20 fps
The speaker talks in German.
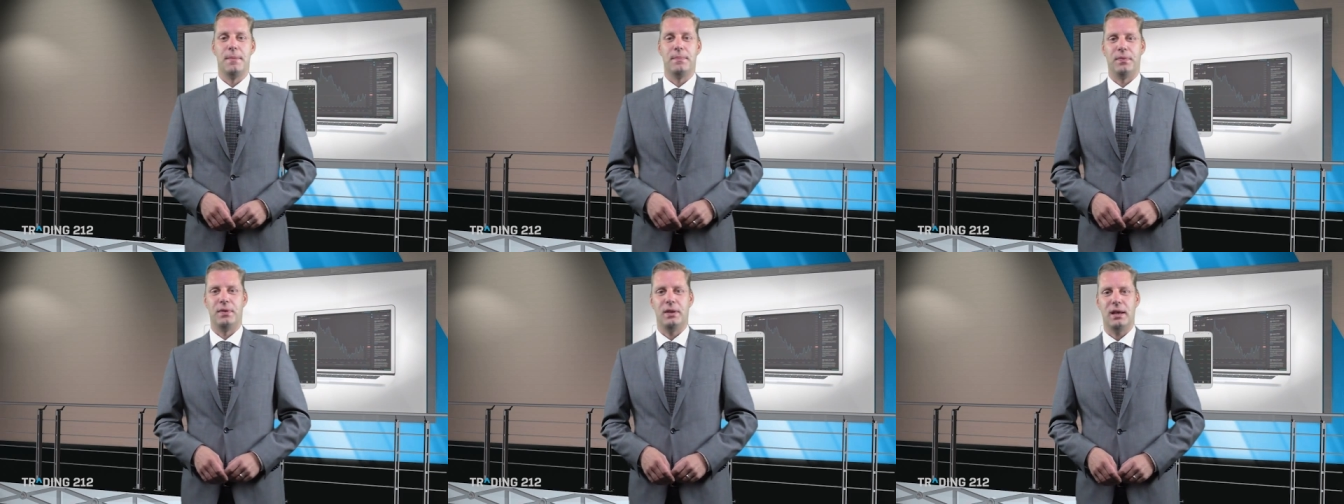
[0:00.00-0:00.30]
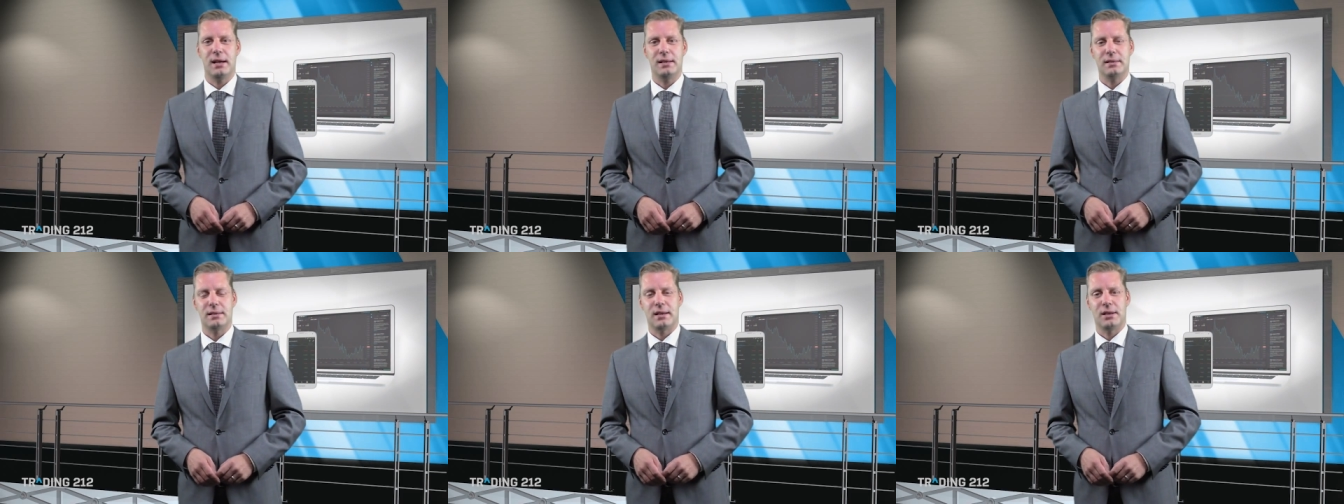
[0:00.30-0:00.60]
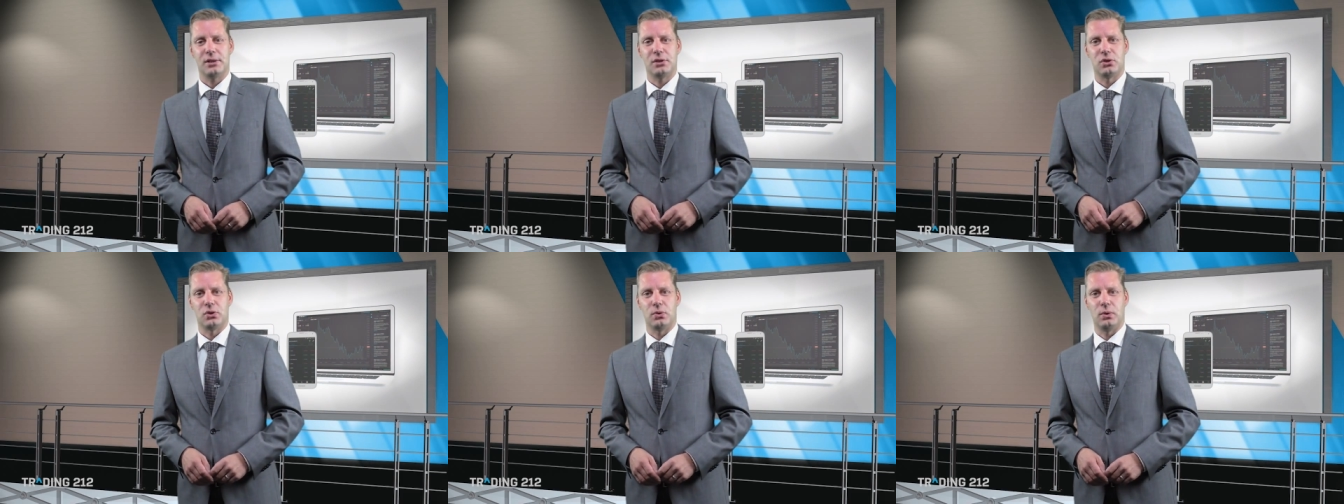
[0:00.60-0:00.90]
da
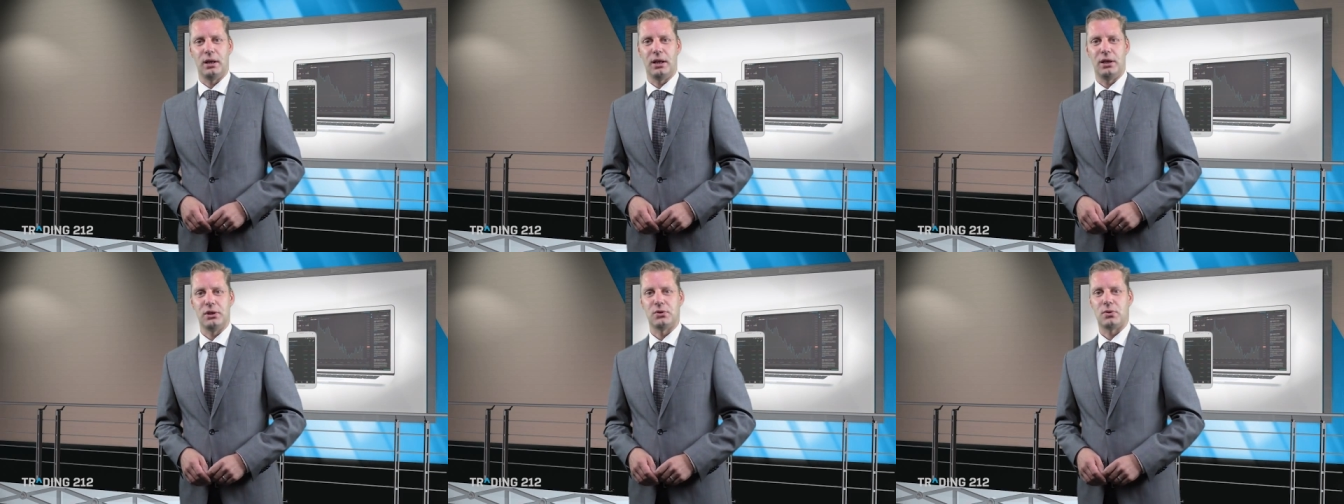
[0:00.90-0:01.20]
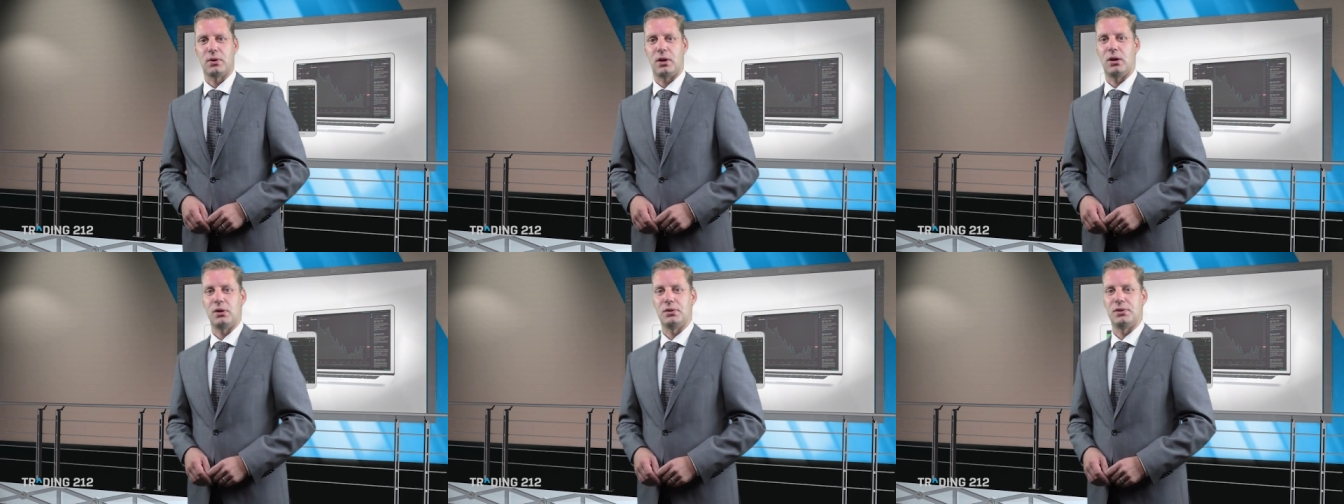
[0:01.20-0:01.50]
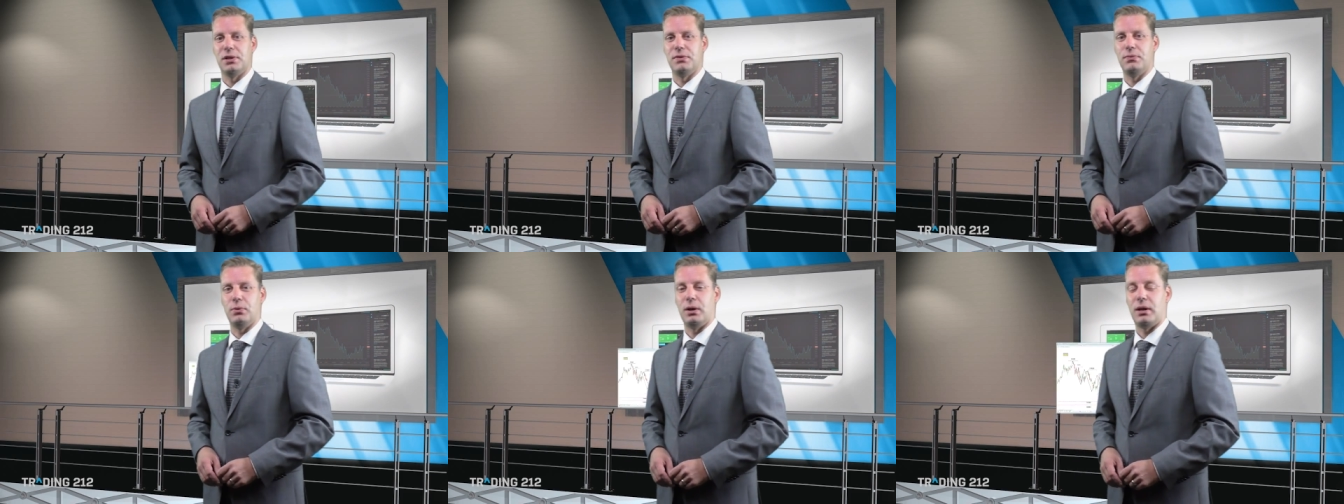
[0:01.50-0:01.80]
sah es zunächst so
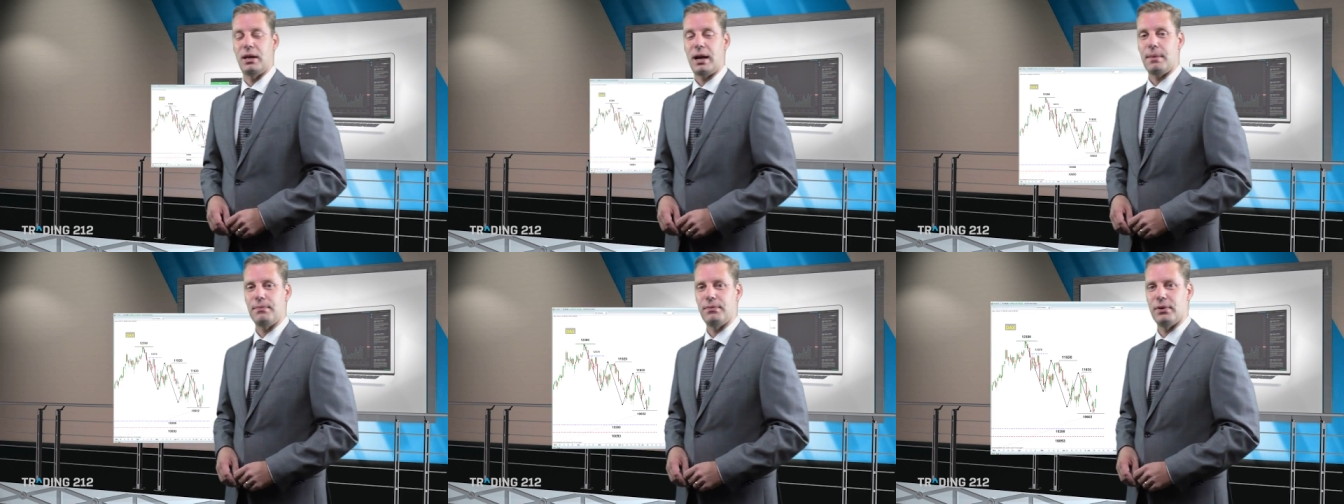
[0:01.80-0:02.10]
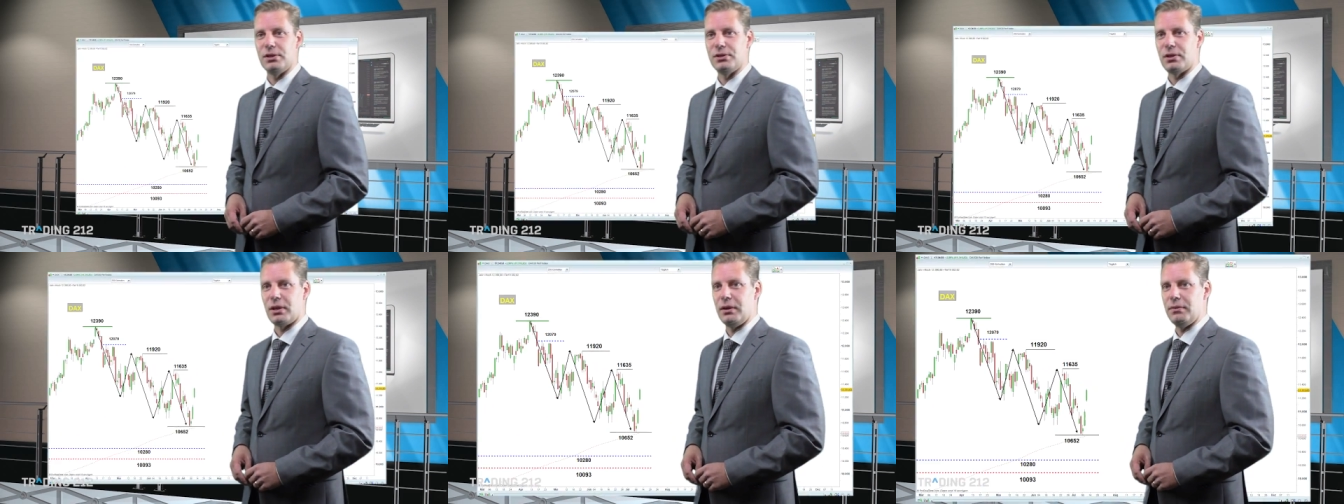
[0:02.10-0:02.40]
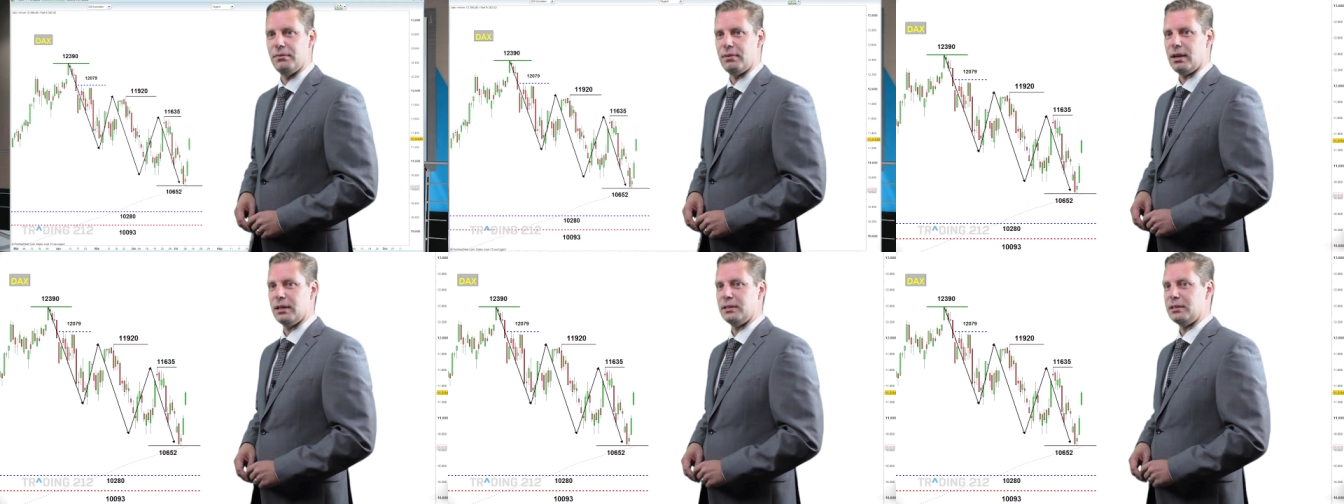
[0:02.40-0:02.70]
aus, als würde der
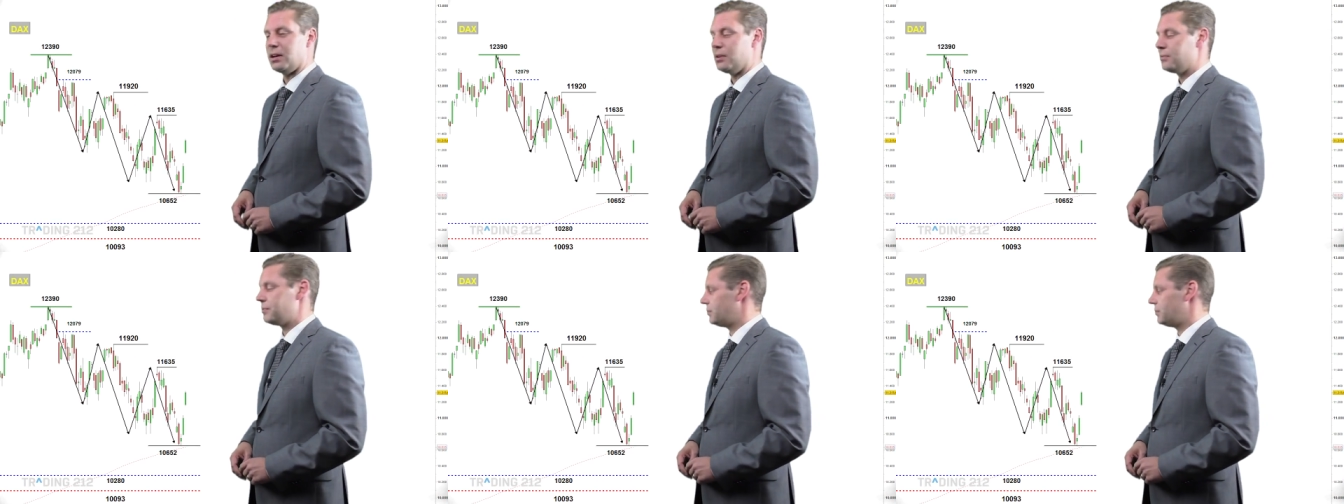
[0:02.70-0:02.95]
Abwärtstrend weiter